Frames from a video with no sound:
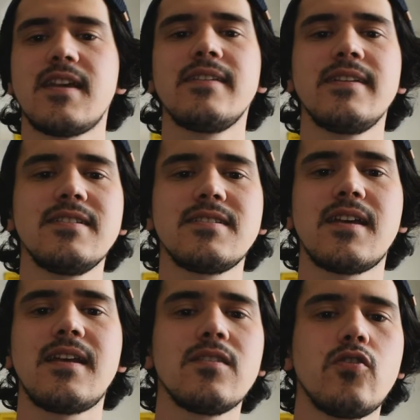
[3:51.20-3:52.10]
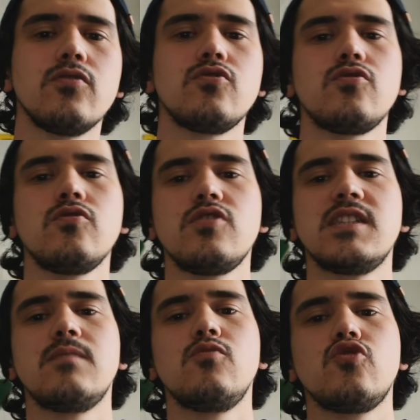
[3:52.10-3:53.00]
Sahnenin sanal görüntüsünü
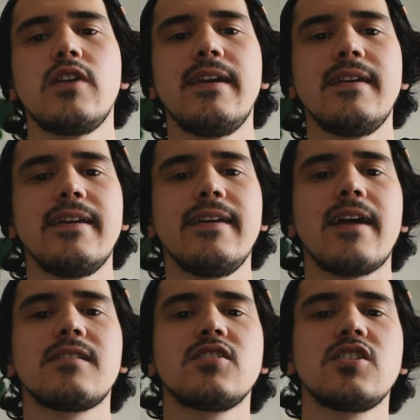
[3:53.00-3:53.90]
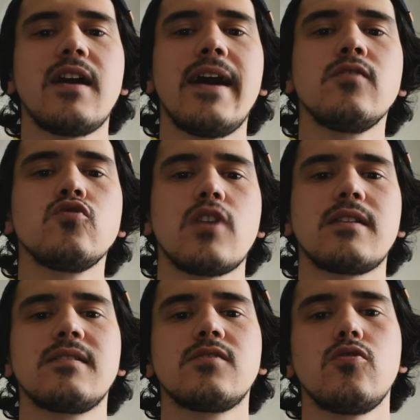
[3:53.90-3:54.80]
çizim yüzeyiyle yaklaşık aynı
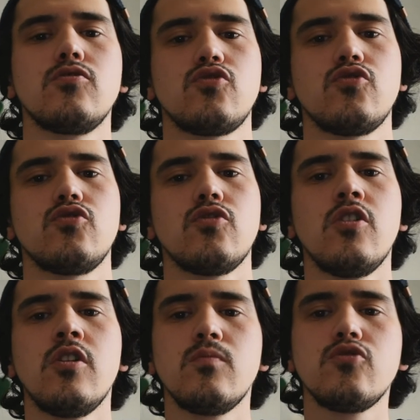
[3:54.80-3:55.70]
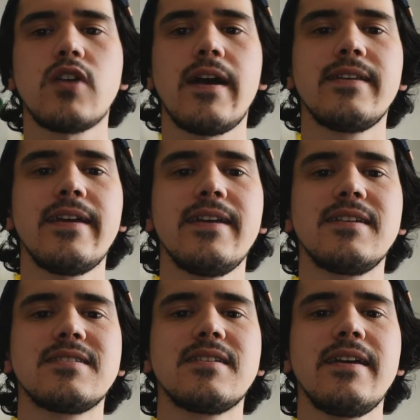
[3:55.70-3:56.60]
uzaklıkta oluşturur. Bu sayede her
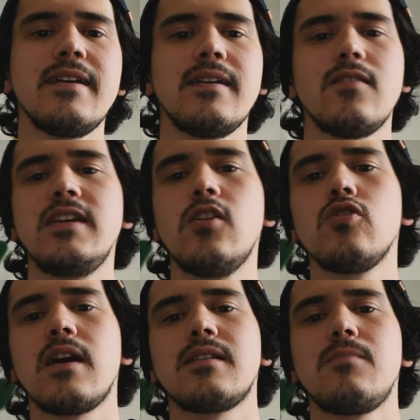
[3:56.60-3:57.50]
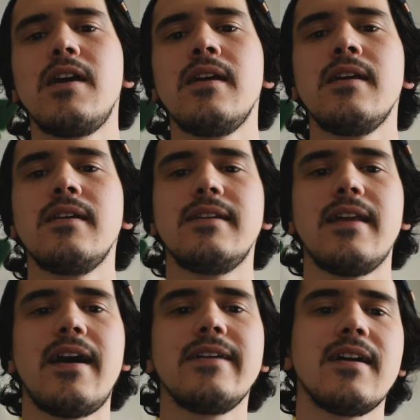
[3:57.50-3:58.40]
ikisi de iyi odaklama
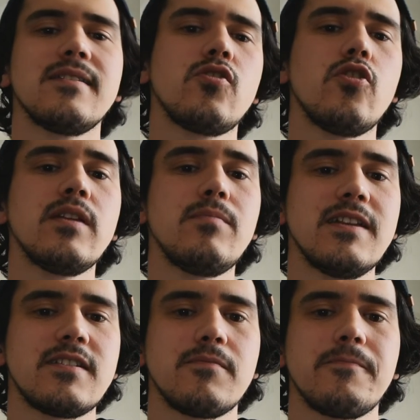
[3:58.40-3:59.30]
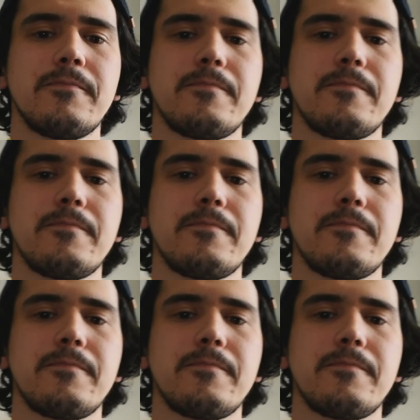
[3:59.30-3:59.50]
ile aynı anda görünebilir.